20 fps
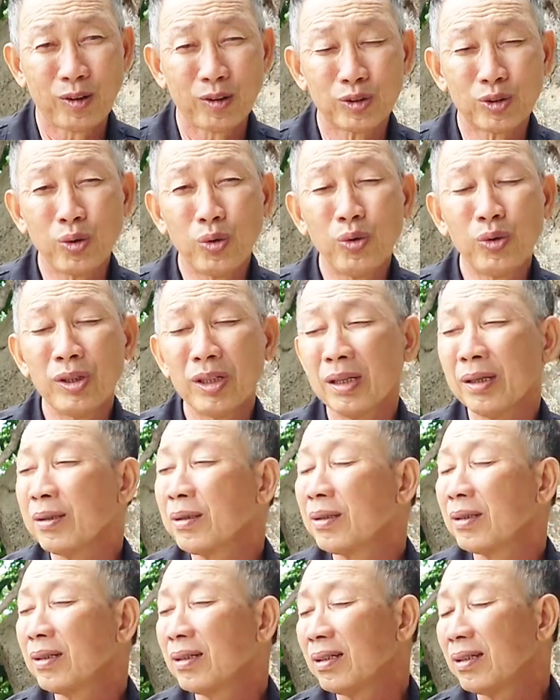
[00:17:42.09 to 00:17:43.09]
còn tôi
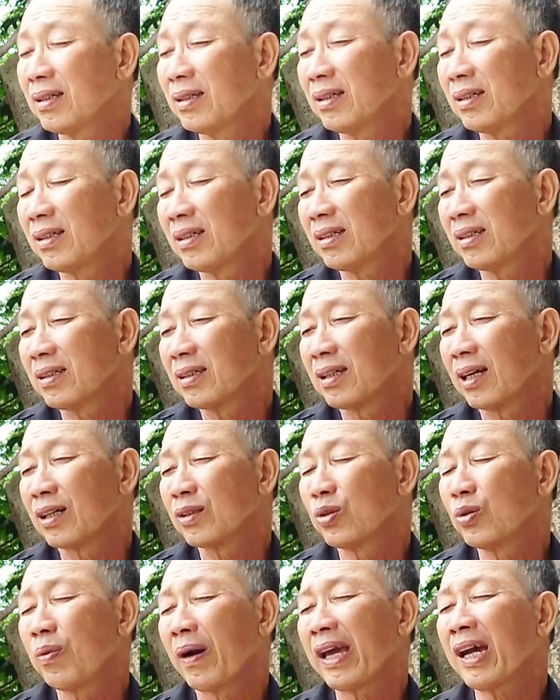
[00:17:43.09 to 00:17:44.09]
á
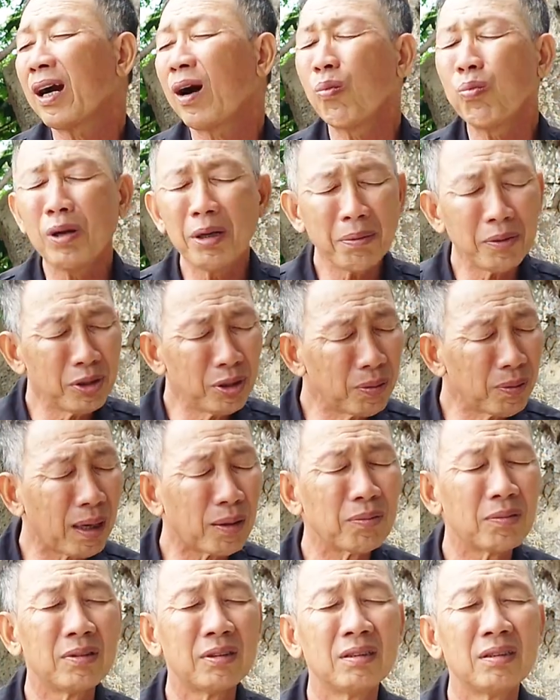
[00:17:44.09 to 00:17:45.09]
là tôi vẽ không biết bao
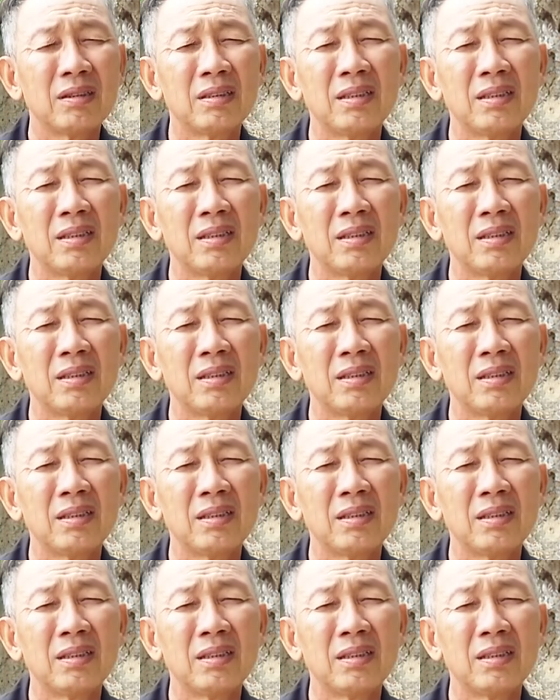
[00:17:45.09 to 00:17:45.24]
nhiêu ông